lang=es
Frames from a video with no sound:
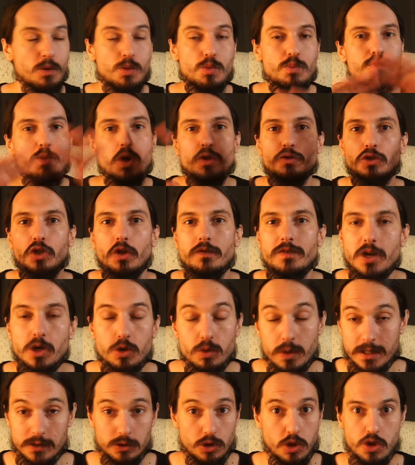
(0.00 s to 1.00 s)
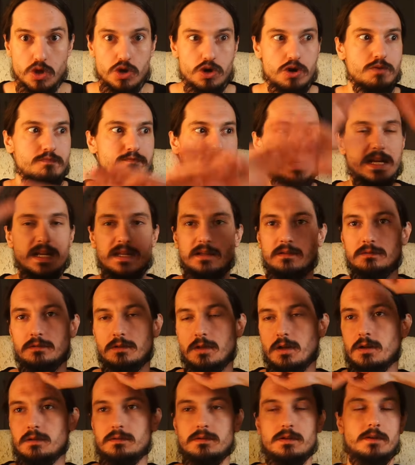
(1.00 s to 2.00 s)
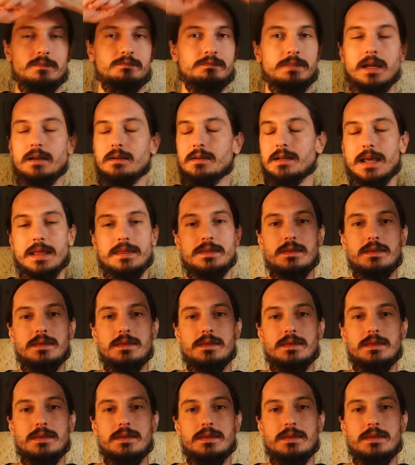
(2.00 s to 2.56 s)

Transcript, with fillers: un montón de locuras, todos los ministros, los ah,